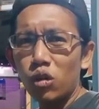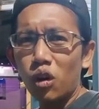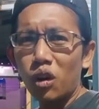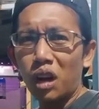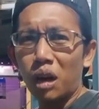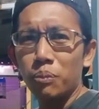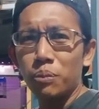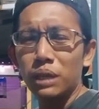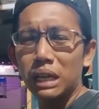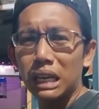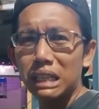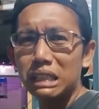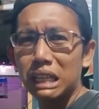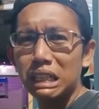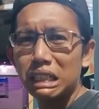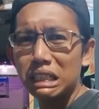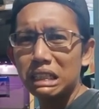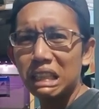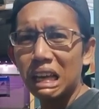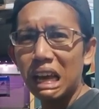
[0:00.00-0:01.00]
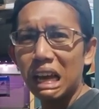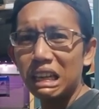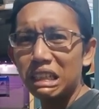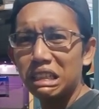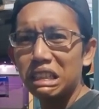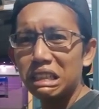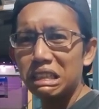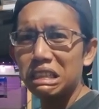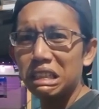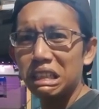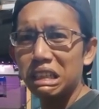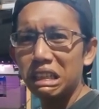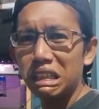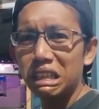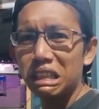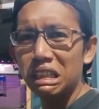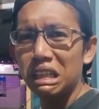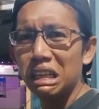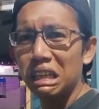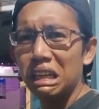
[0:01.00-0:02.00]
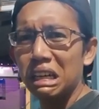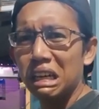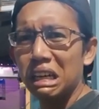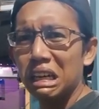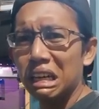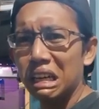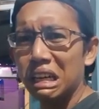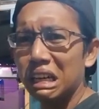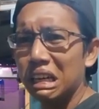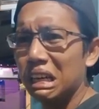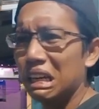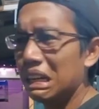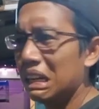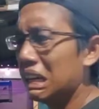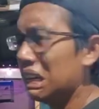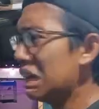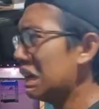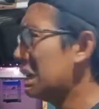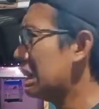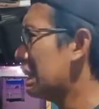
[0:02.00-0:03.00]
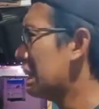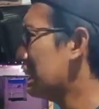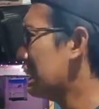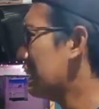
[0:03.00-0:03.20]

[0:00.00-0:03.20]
gak bilang dari tadi sih? Ya udah, Bang.